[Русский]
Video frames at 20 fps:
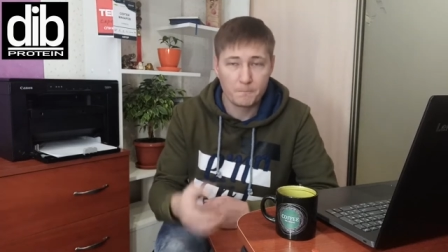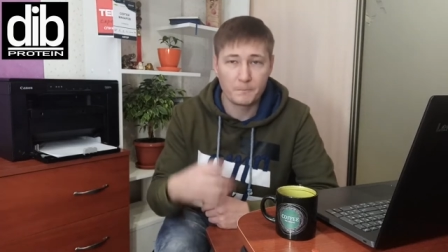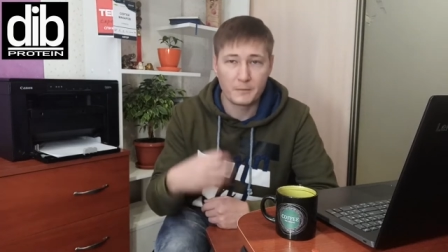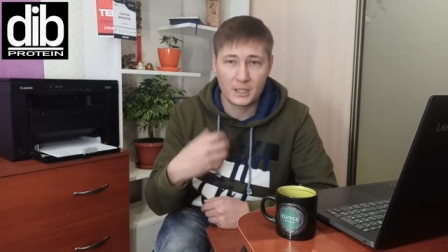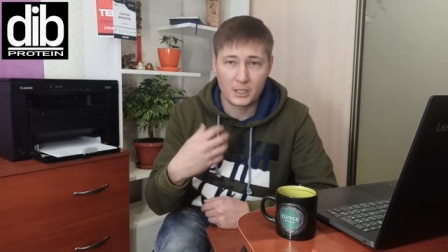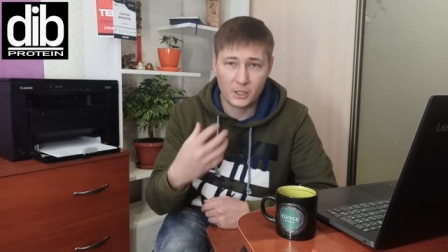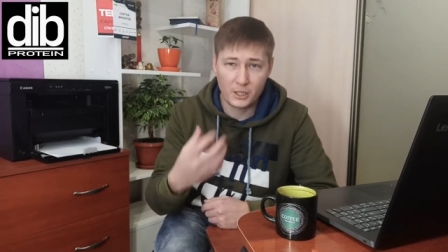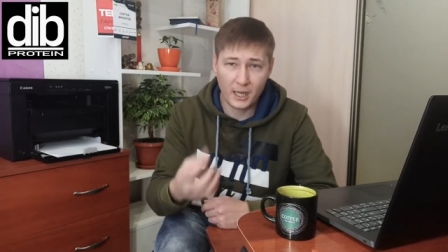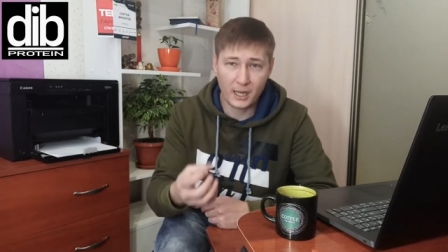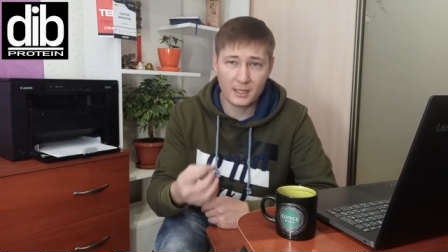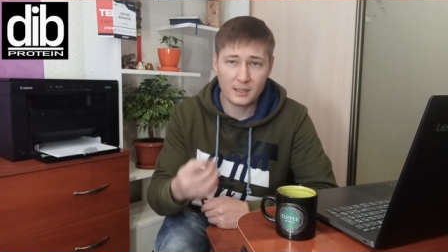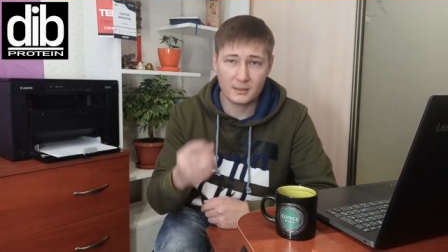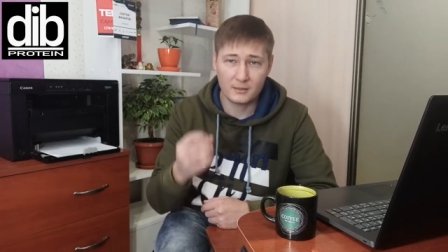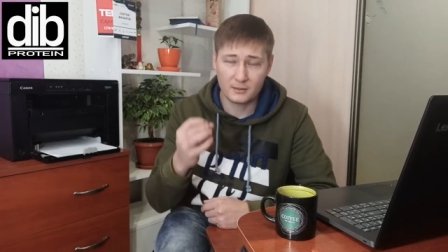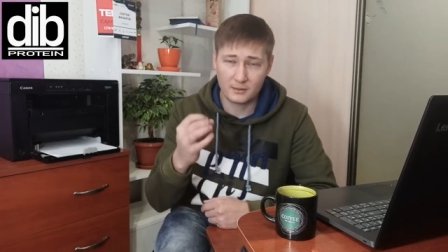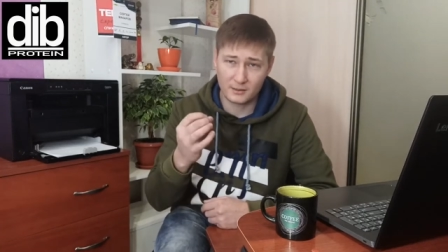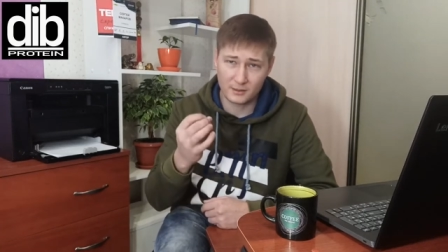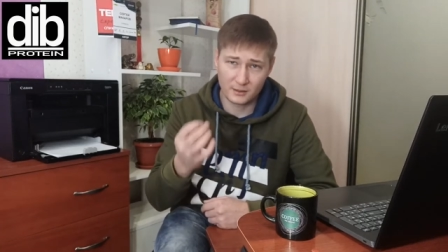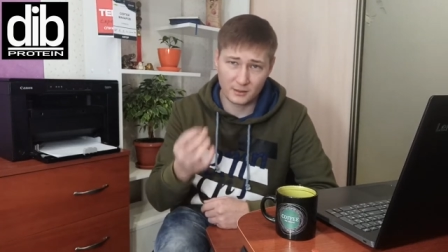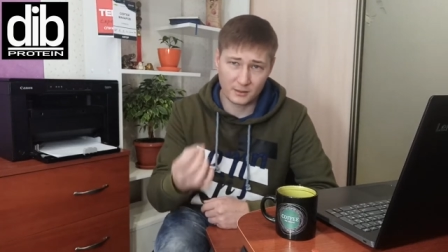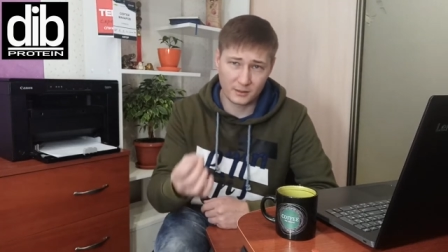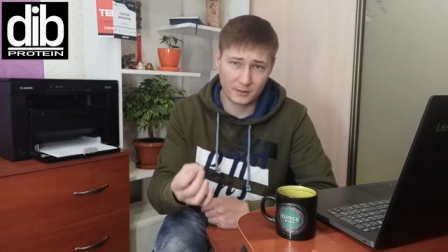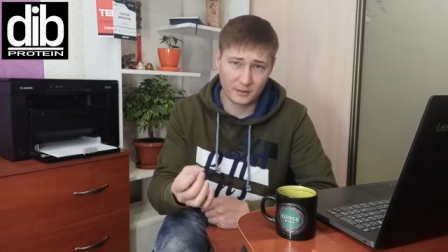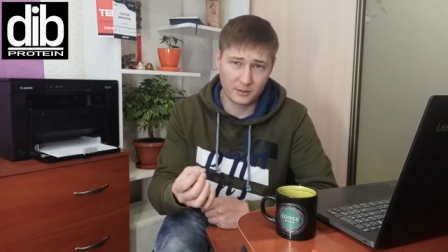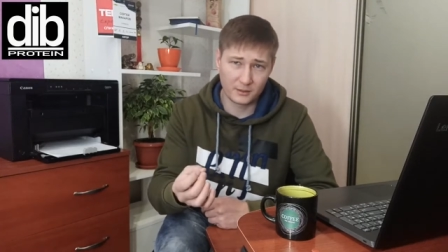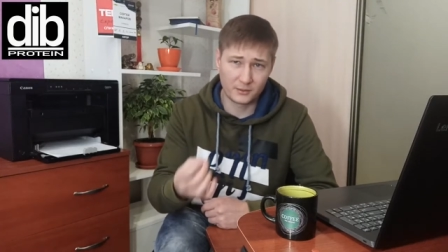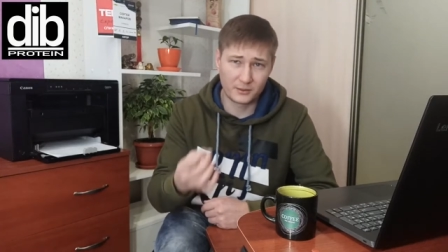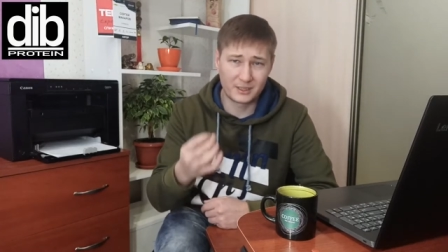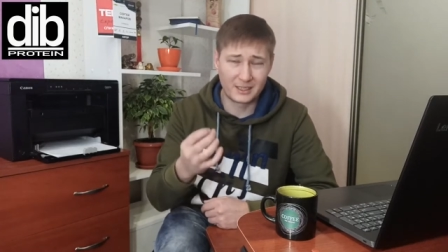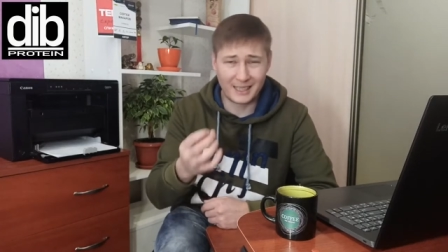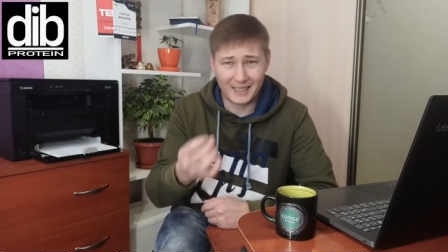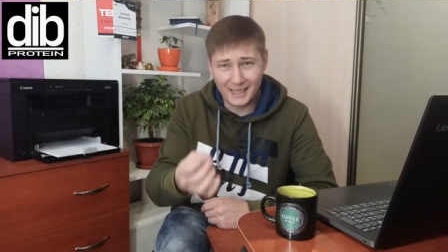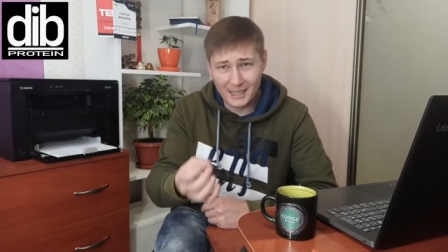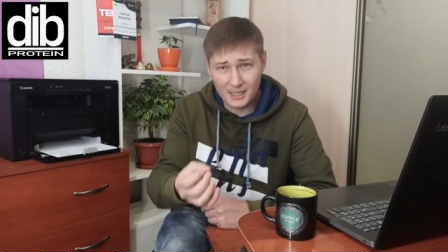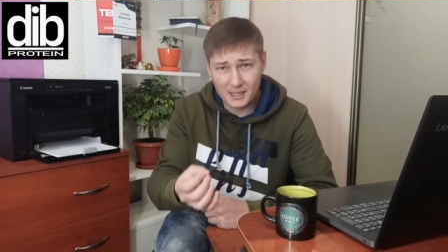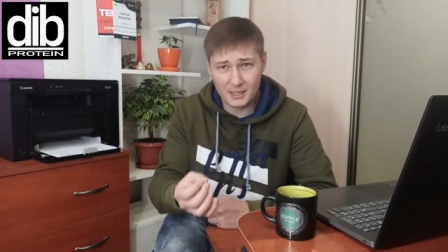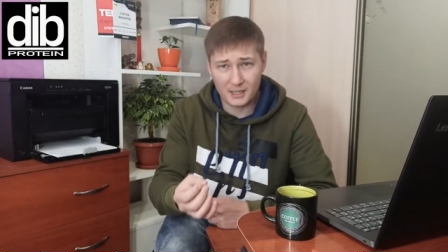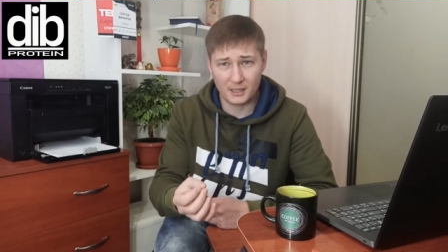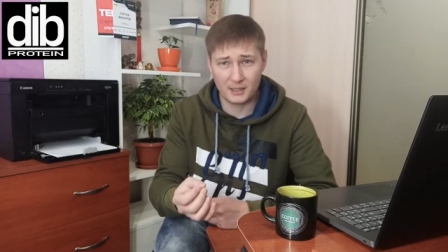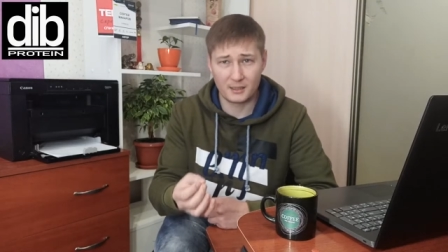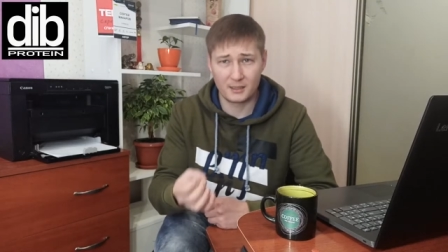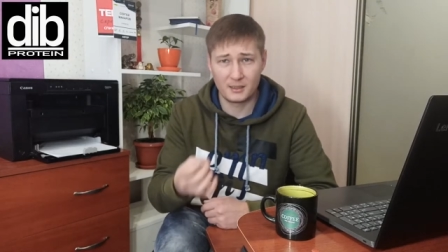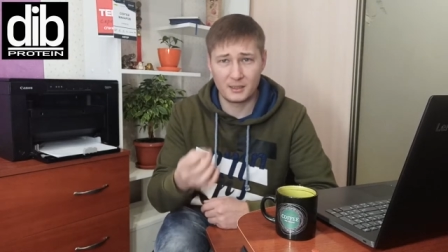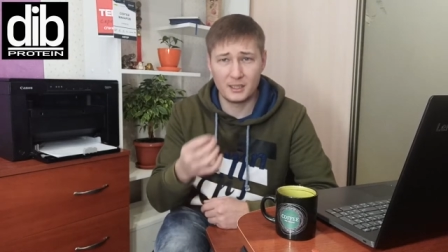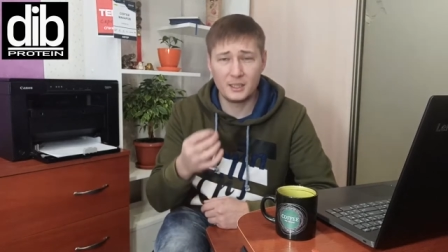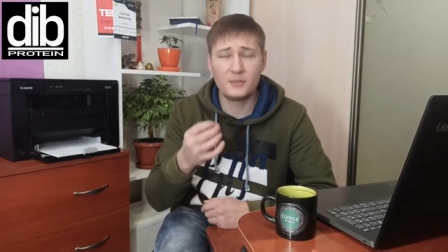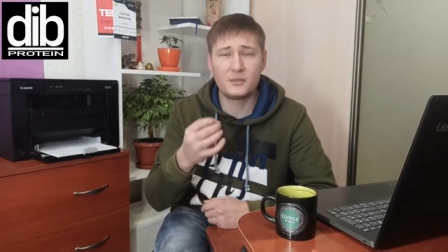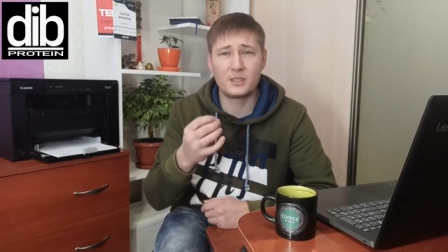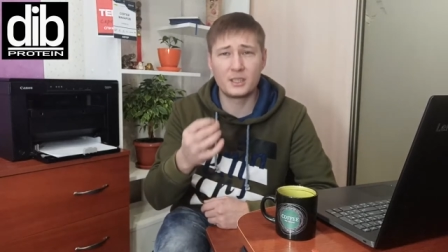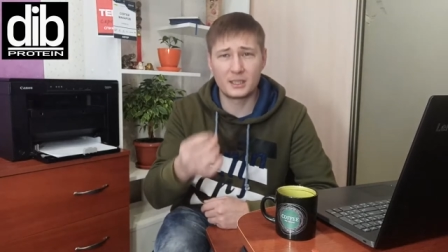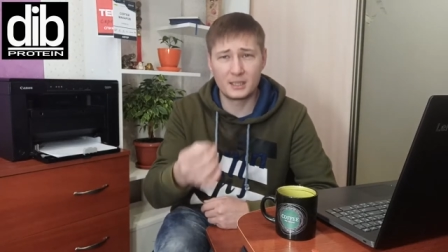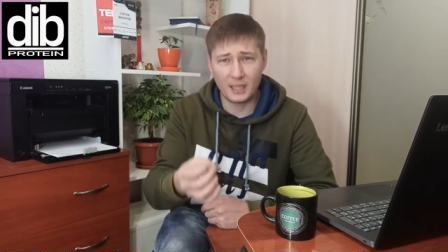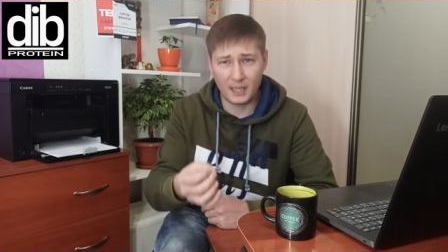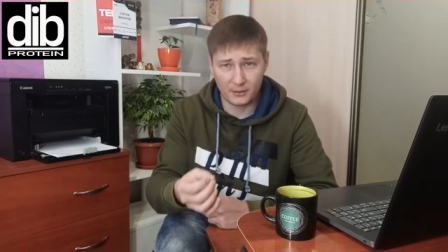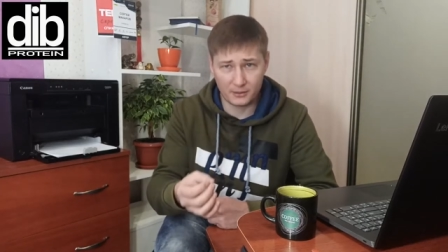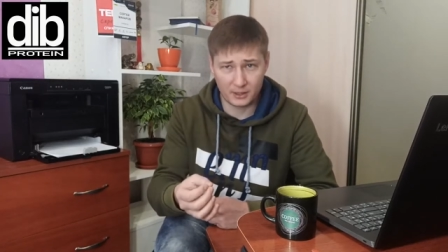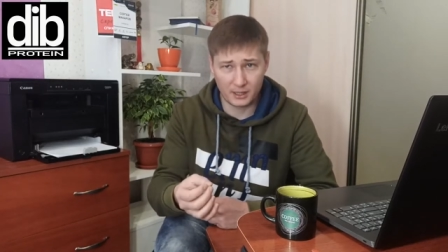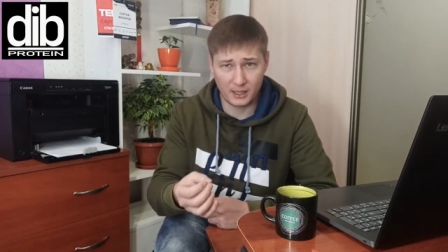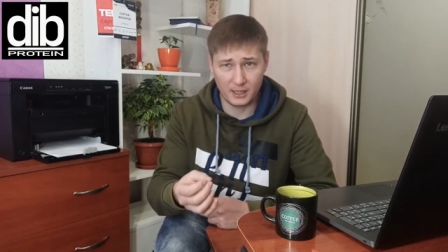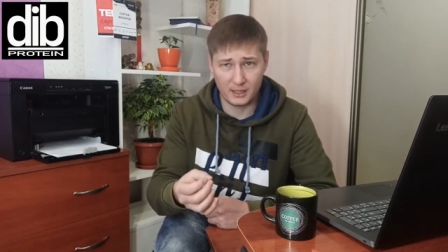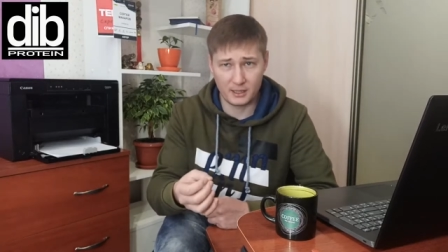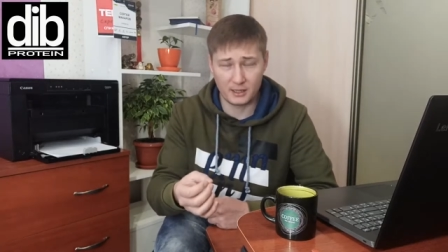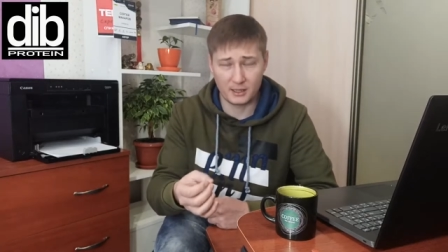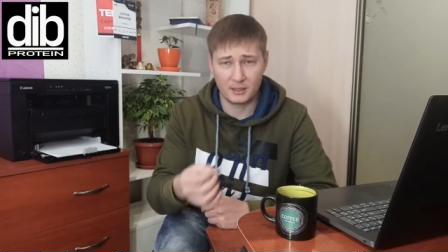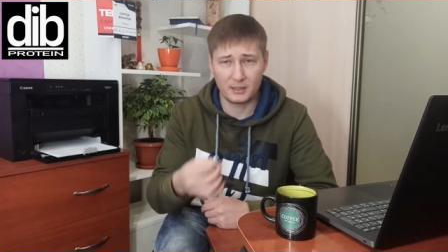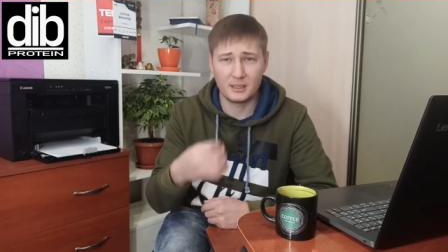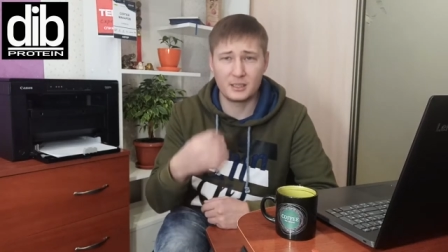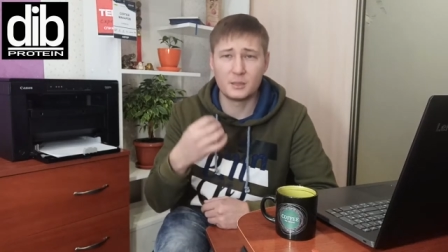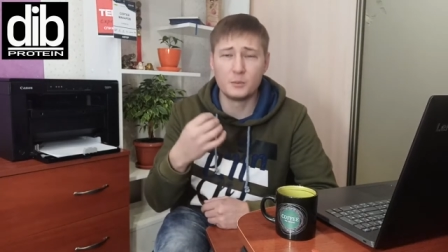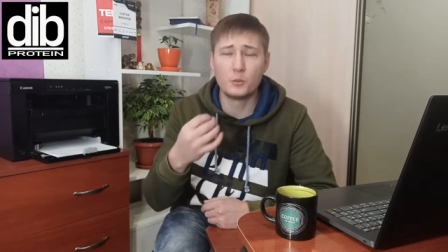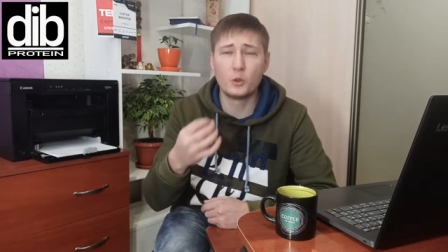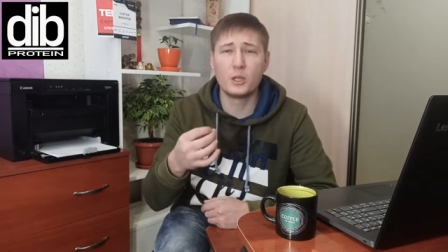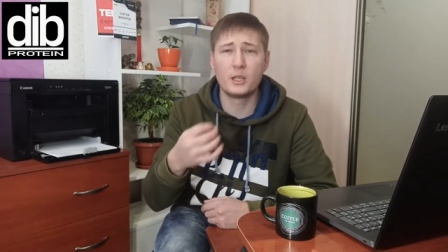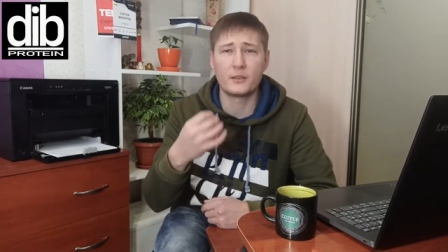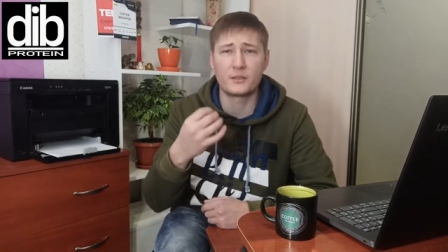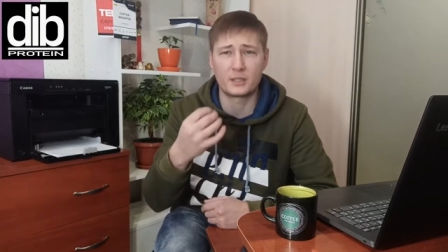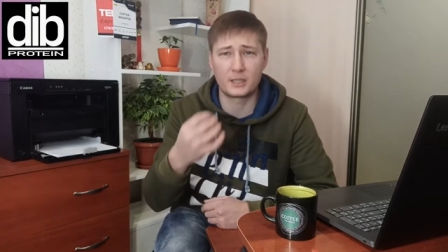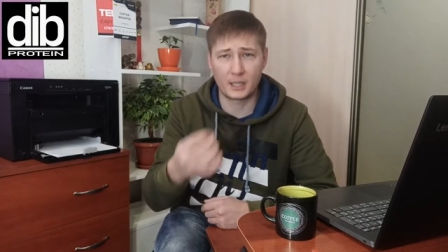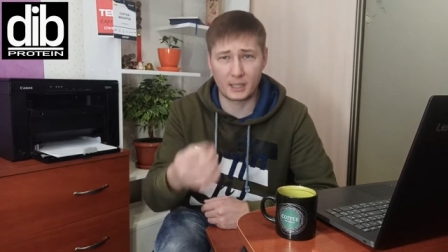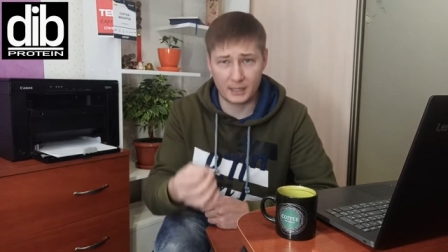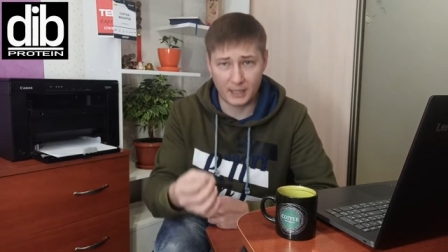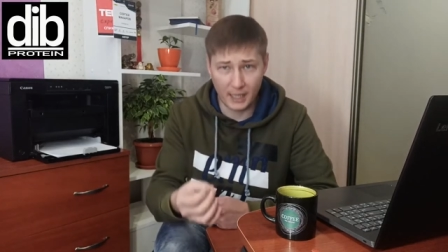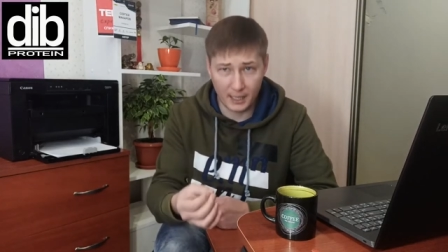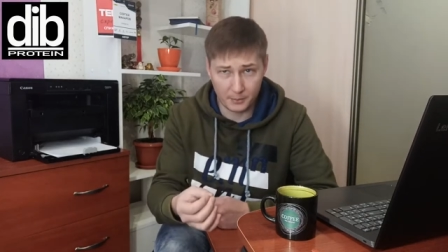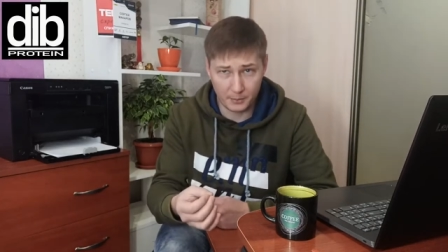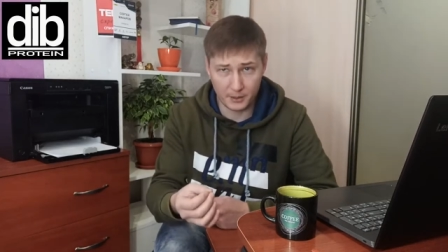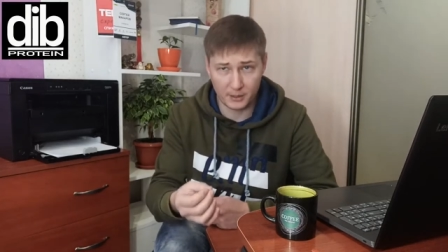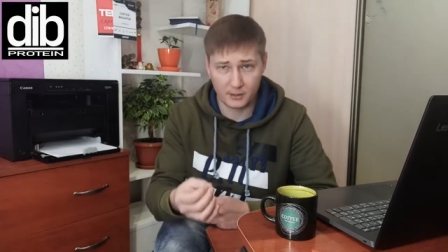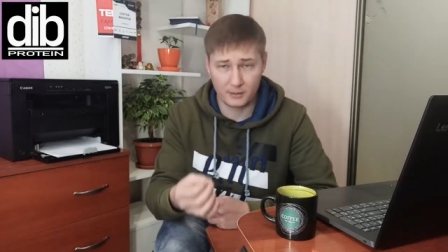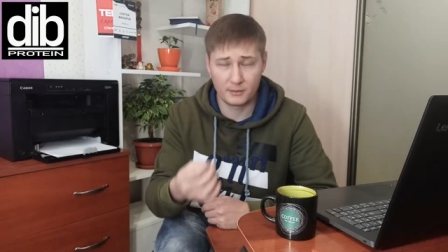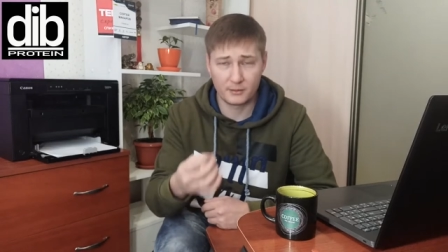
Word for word: Сейчас э, в тренде и всегда в тренде, и тем более в стартапе,